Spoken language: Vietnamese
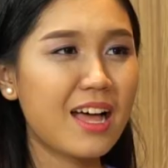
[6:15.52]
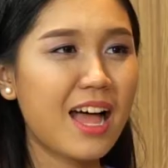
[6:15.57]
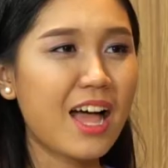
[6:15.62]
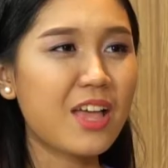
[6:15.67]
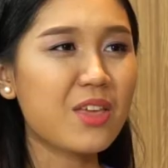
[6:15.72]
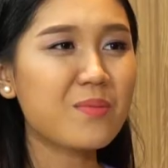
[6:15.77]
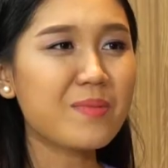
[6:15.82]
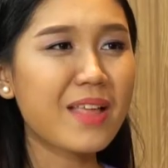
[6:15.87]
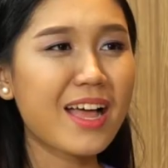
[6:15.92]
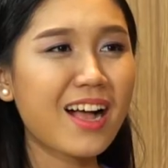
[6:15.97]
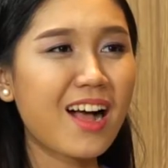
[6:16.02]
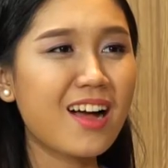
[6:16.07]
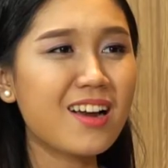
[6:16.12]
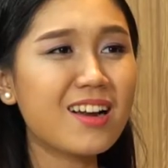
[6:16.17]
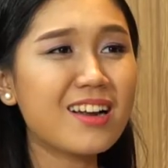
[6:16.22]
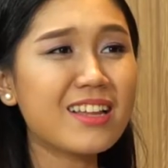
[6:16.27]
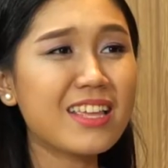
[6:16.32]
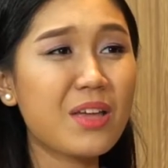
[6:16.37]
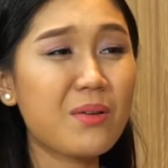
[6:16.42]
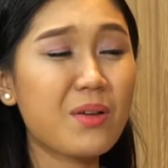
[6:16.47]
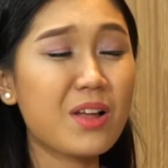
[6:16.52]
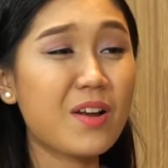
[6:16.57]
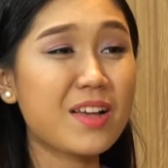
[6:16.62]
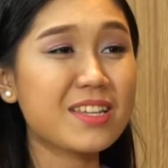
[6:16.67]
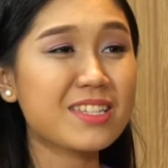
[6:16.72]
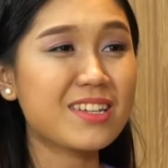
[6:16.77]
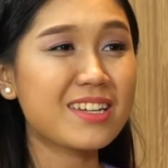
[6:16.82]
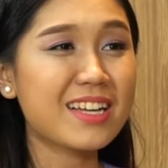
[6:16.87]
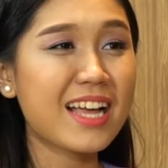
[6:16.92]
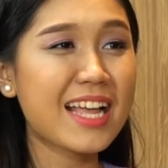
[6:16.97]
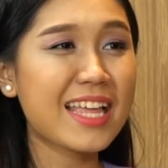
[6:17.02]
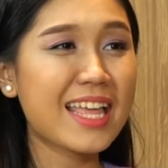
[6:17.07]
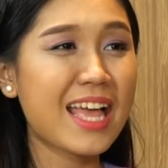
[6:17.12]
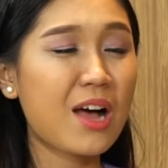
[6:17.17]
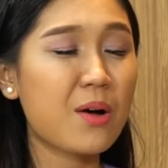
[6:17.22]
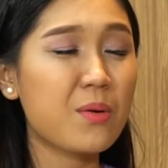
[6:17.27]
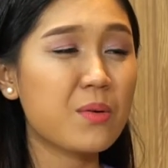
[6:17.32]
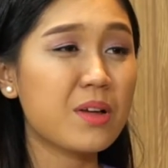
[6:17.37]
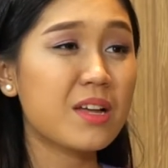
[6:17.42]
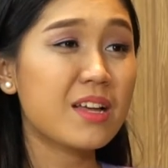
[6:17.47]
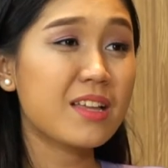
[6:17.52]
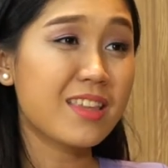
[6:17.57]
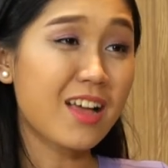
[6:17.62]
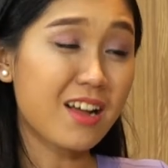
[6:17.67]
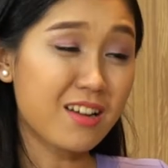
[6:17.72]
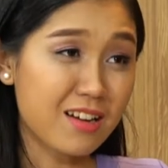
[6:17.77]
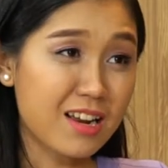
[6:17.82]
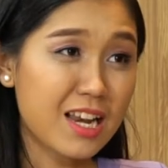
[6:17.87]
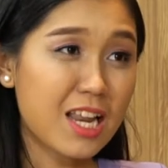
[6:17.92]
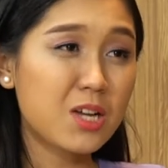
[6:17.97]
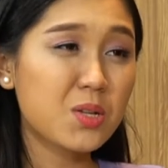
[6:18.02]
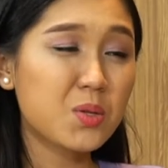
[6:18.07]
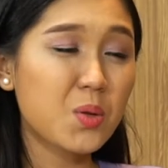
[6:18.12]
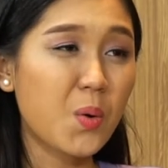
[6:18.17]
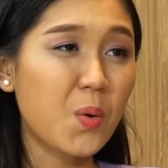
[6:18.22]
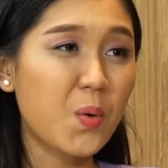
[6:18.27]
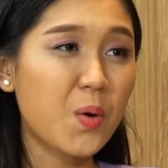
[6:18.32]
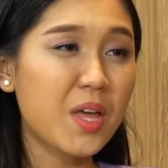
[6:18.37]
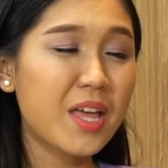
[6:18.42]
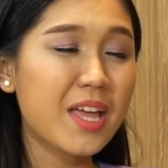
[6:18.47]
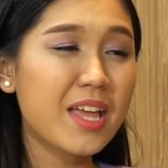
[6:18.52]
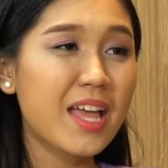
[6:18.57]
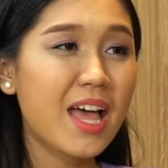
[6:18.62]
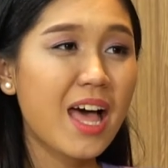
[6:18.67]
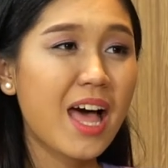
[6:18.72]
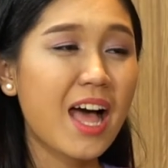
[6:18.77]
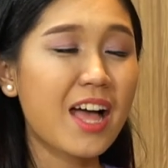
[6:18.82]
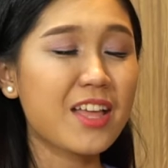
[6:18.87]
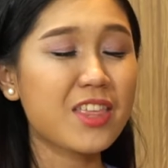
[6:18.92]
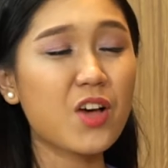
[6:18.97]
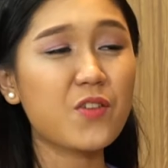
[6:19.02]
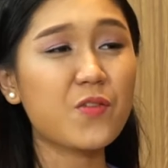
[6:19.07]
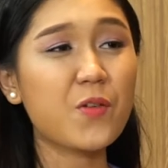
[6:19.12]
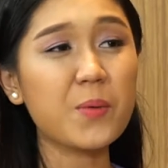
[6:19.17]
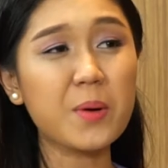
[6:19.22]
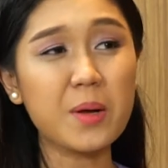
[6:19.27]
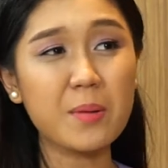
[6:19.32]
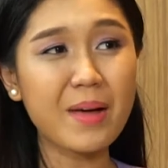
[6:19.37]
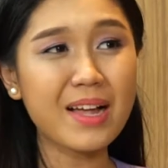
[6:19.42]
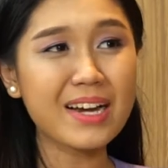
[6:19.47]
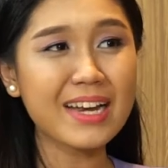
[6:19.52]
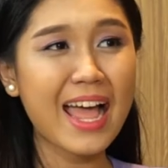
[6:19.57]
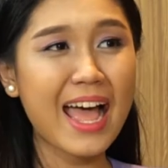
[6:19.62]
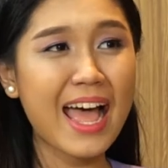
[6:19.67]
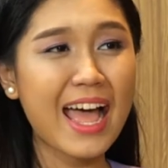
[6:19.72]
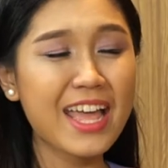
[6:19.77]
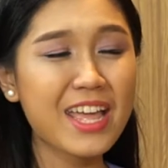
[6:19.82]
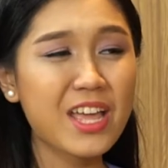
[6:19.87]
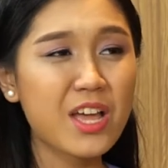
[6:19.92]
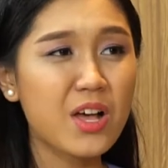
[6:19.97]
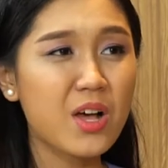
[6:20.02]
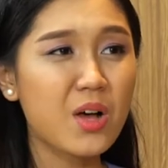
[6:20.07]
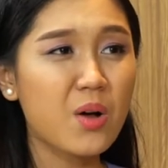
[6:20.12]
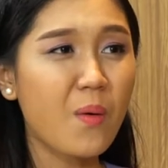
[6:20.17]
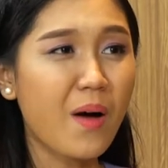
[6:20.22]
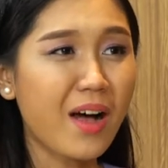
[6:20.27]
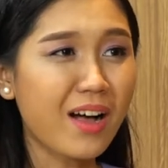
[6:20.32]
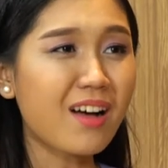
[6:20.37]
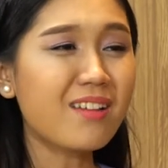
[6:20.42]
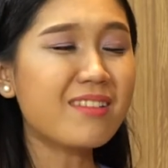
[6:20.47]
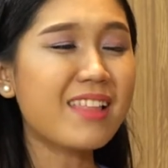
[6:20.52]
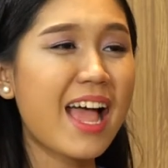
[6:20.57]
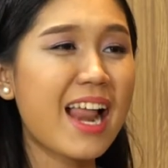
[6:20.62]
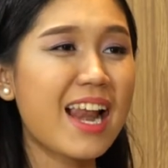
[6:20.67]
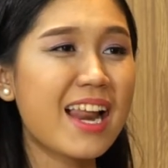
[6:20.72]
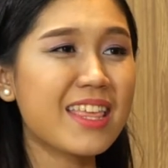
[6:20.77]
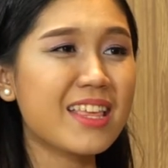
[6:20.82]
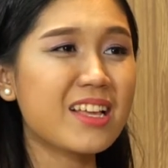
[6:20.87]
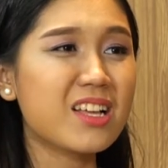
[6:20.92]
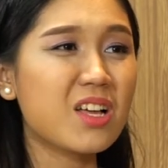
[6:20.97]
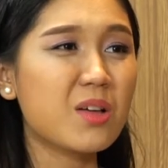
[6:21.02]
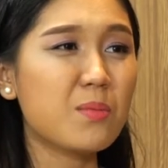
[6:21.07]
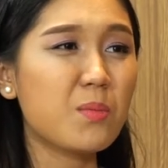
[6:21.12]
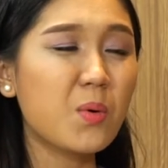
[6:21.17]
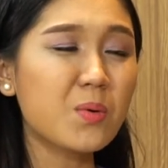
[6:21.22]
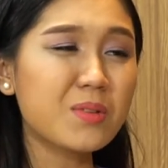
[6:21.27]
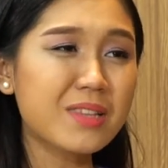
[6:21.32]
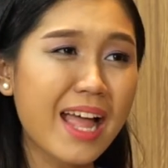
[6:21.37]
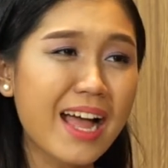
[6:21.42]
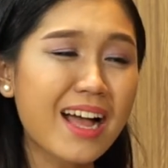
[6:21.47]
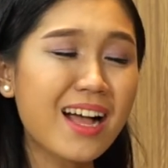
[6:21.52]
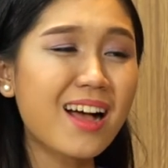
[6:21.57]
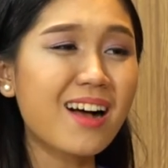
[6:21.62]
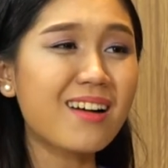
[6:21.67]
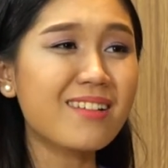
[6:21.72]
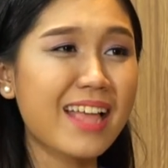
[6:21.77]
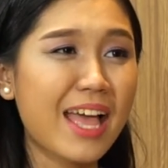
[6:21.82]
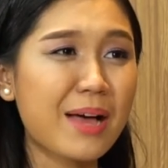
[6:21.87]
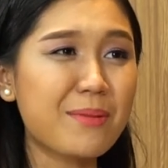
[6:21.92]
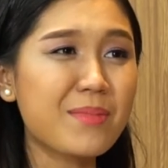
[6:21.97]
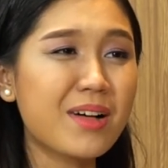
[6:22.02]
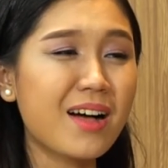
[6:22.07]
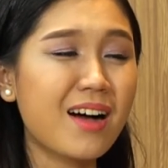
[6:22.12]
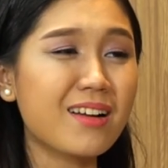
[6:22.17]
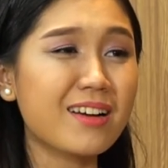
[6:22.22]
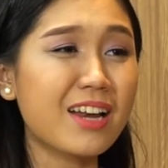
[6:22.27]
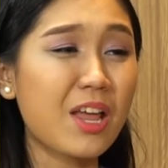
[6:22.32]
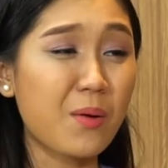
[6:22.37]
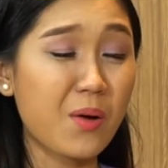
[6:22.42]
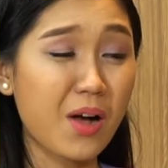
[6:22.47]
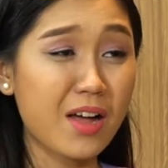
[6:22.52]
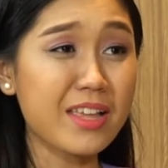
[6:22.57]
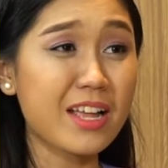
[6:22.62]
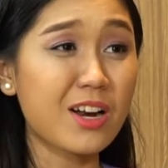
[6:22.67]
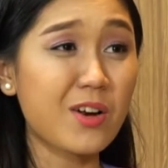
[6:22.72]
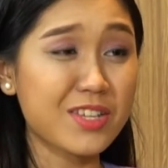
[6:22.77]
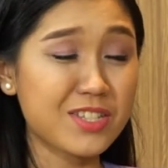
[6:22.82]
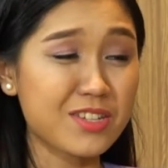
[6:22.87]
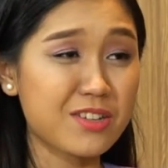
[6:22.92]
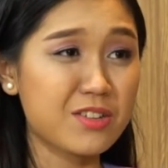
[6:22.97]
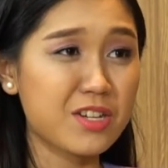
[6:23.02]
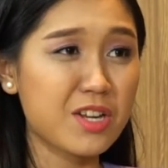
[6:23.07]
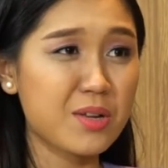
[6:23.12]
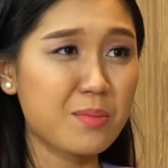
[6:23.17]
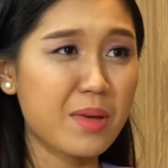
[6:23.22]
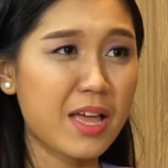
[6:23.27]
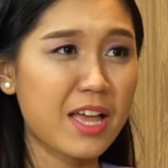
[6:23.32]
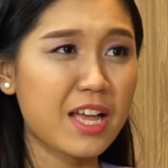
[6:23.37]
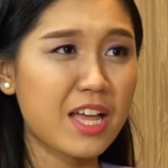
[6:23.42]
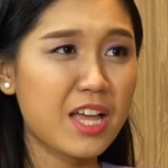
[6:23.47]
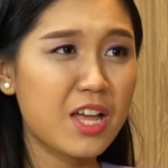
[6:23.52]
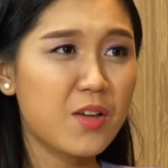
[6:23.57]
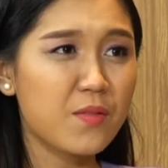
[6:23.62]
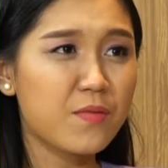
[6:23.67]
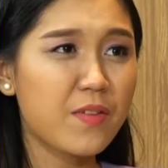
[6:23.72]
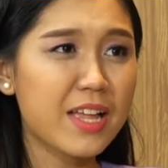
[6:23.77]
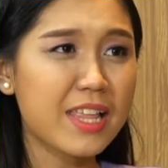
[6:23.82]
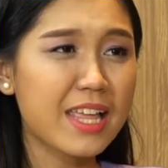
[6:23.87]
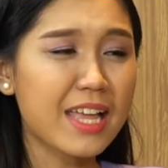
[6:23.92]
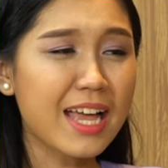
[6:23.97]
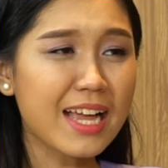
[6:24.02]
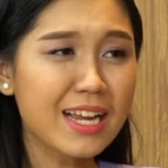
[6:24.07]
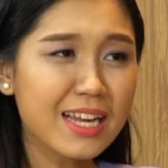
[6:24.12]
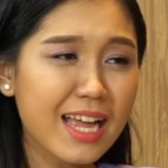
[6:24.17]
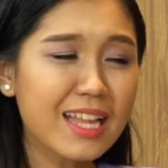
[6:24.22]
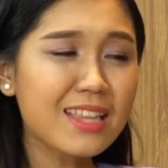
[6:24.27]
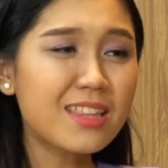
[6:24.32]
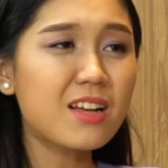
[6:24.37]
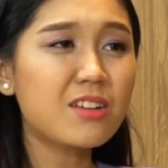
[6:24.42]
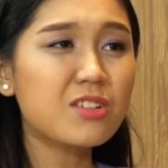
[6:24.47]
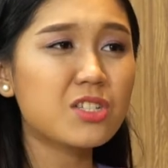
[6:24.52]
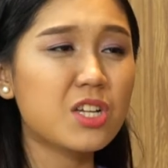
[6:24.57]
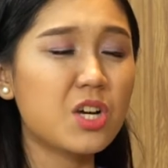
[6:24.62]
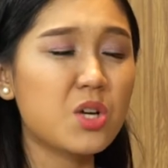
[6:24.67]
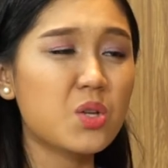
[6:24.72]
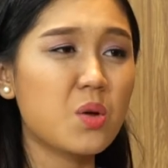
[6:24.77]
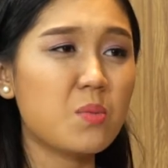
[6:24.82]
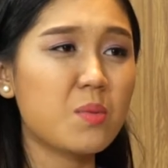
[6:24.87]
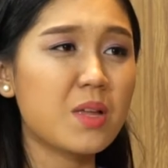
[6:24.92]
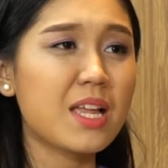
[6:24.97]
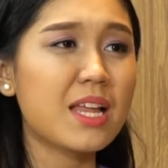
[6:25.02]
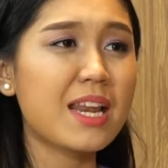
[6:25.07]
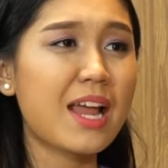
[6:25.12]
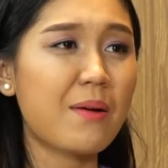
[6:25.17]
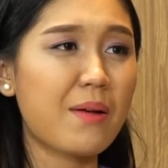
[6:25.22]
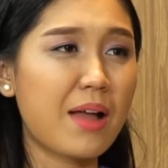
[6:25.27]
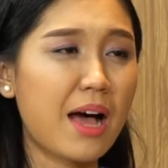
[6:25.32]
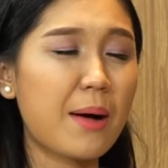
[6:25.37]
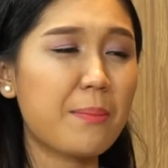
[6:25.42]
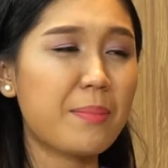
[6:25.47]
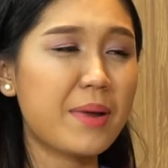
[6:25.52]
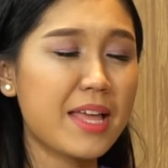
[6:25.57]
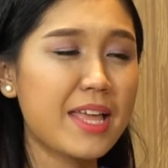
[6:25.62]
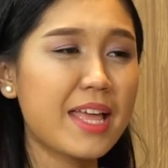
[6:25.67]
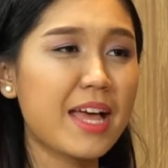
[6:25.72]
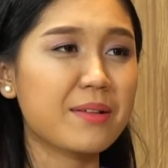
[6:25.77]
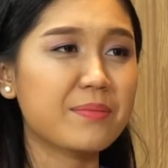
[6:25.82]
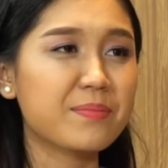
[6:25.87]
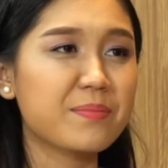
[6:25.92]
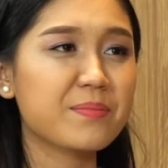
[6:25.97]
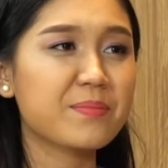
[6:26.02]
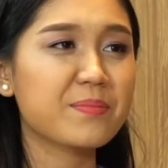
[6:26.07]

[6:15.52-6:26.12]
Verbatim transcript: À, chúng ta có rất nhiều những loại sữa khác nhau cho người lớn tuổi, à, cho phụ nữ mang thai, hoặc có thể là những người muốn tăng cân, giảm cân đều có những loại sữa riêng biệt. Vậy thì các cách thức sử dụng như thế nào là hợp lý ạ? À?